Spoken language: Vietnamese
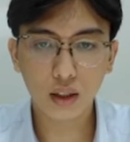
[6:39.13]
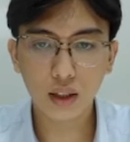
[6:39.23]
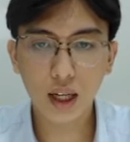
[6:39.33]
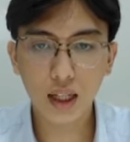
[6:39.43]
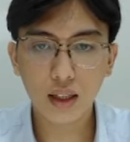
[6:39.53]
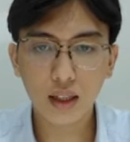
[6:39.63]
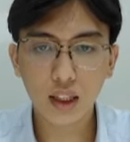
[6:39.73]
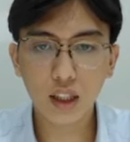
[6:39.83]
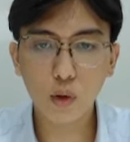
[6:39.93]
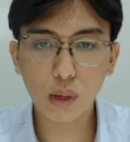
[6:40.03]
Đấy,
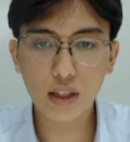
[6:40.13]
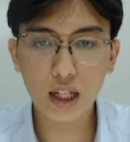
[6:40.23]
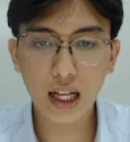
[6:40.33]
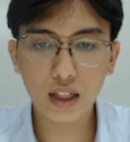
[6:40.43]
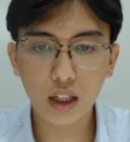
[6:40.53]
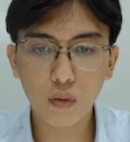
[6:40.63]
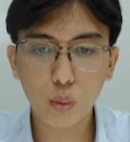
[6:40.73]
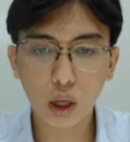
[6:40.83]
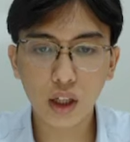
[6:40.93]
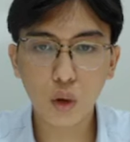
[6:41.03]
những cái vùng này sẽ là những cái vùng
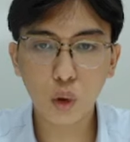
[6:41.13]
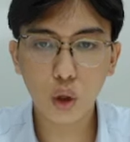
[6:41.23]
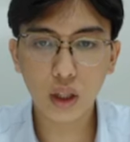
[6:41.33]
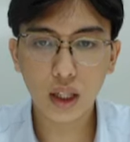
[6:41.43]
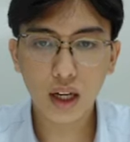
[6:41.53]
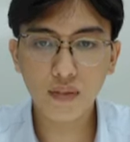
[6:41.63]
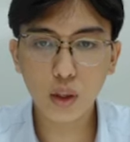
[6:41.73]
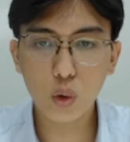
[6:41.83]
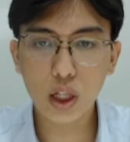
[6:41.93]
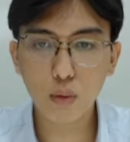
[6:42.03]
mọi người đu thôi và
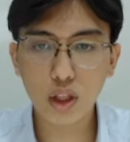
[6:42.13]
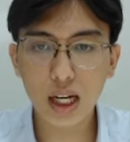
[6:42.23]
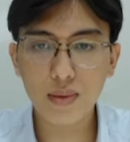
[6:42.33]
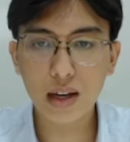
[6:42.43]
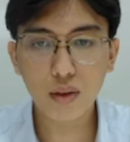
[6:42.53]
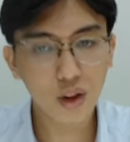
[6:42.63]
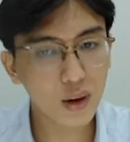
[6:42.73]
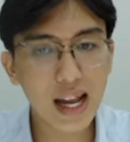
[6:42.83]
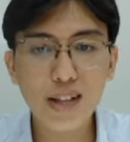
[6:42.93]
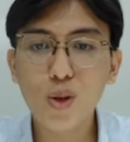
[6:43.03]
đu xong nó sẽ làm sao
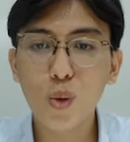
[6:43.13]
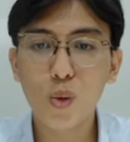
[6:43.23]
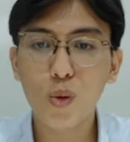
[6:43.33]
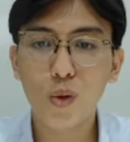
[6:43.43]
nó lại rũ